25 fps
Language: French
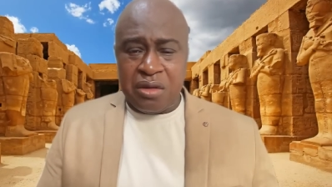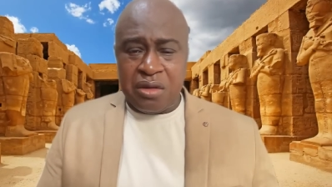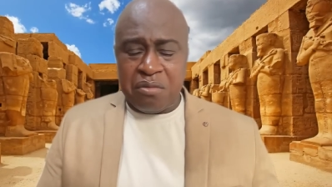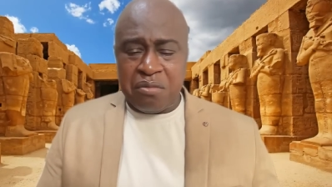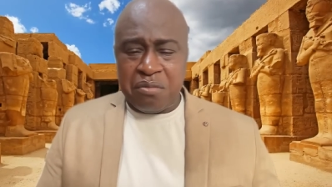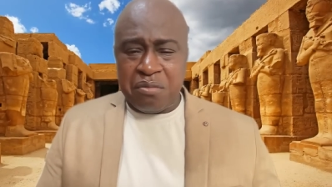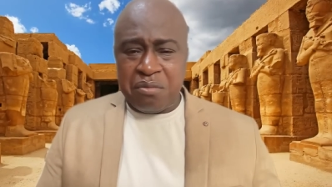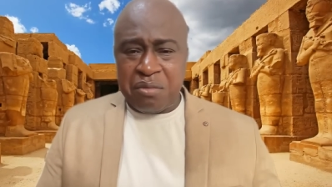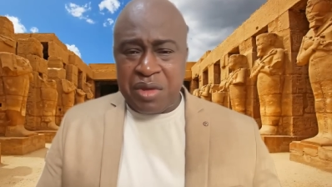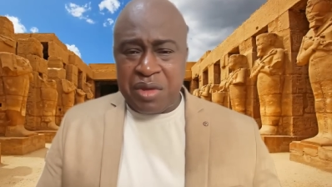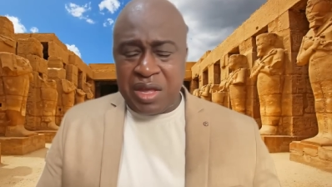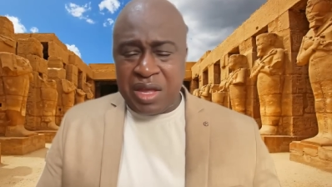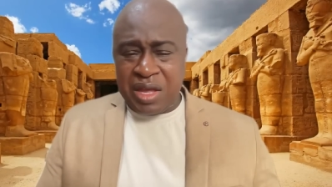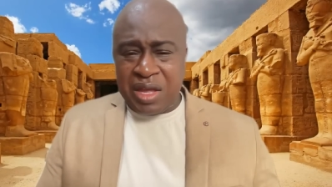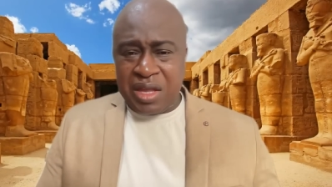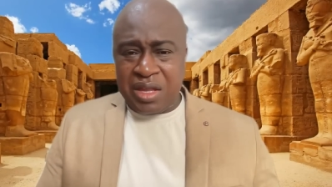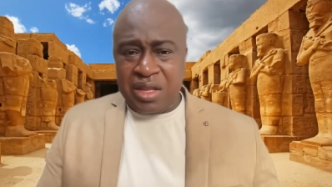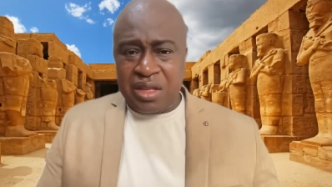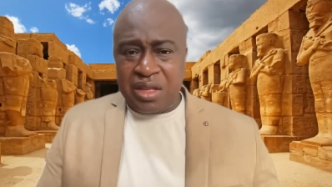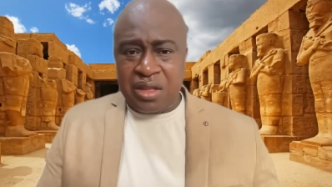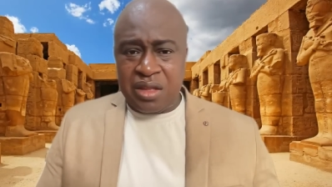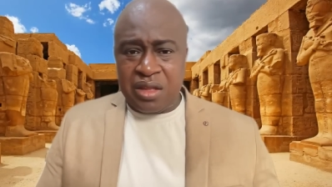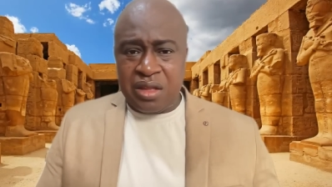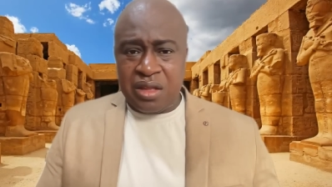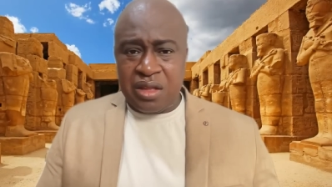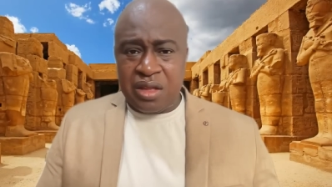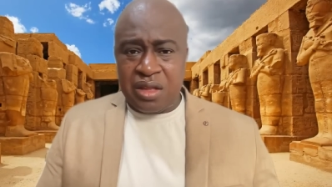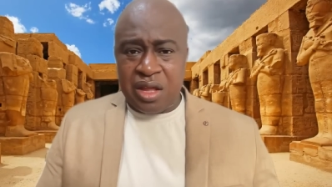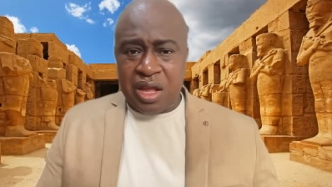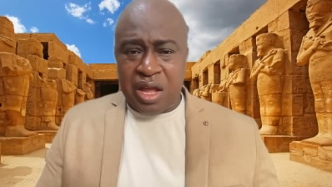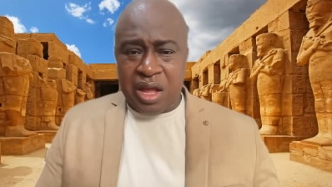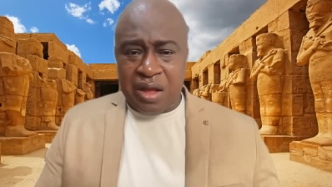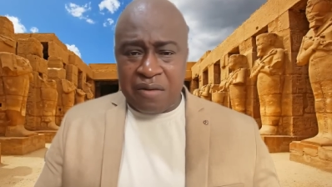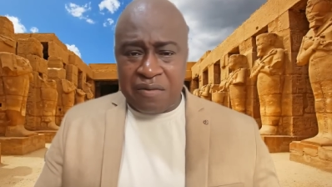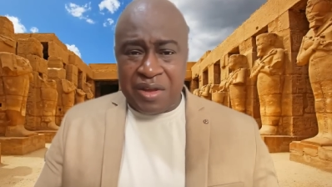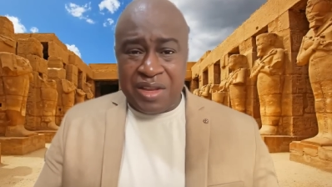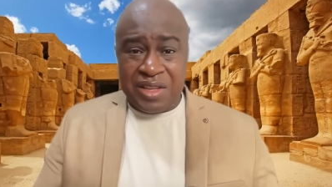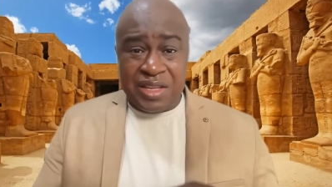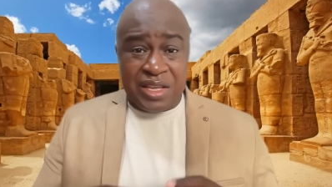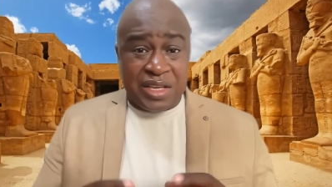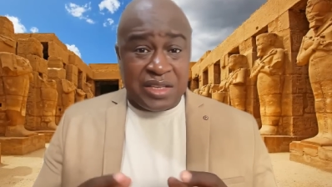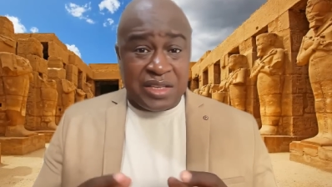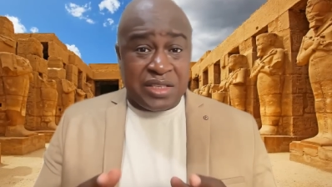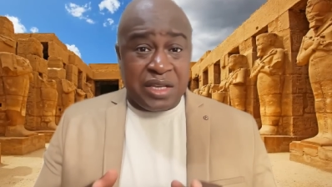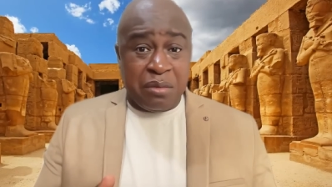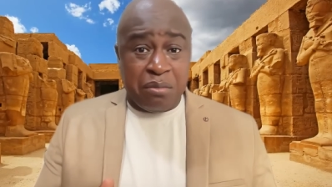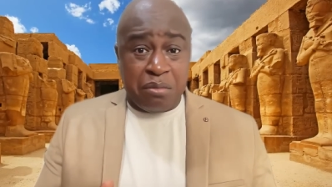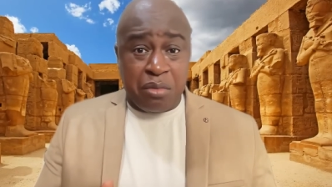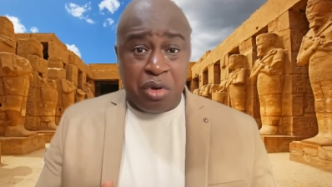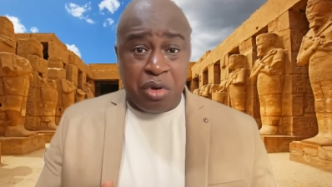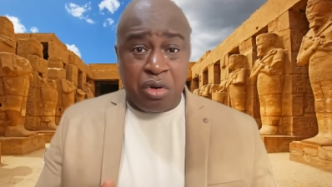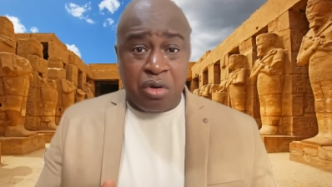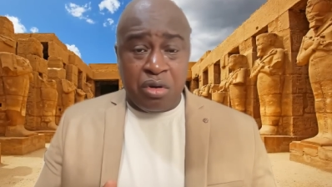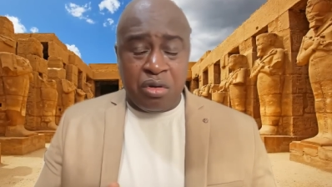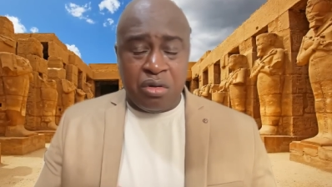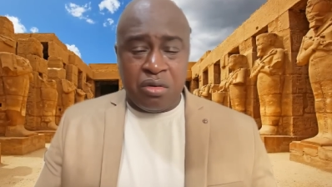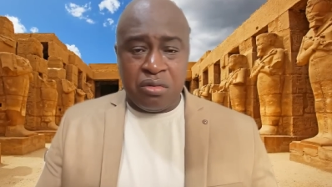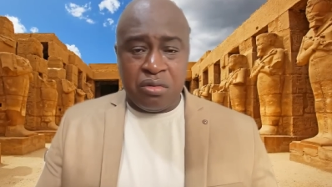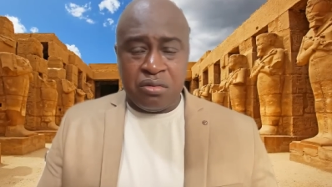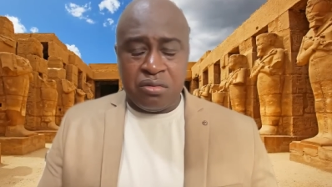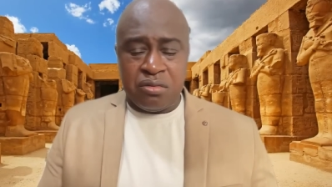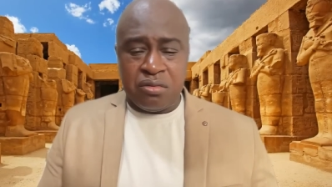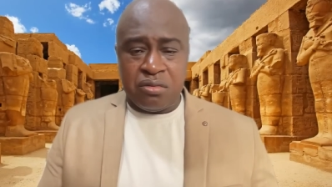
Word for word: mais avec des symboles,